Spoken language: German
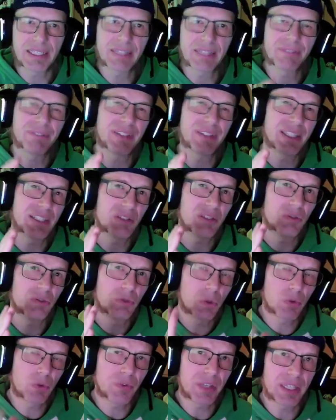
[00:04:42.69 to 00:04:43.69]
Ich finde,
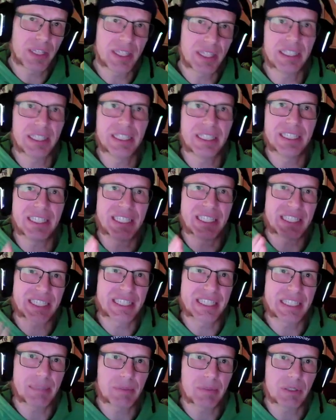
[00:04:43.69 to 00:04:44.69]
Ruby ist
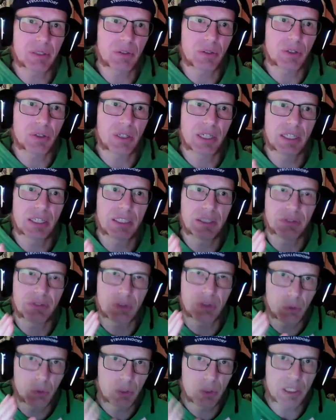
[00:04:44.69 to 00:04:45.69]
insgesamt noch relativ
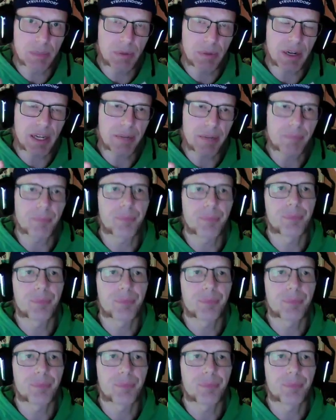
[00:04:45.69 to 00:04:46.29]
gut dabei.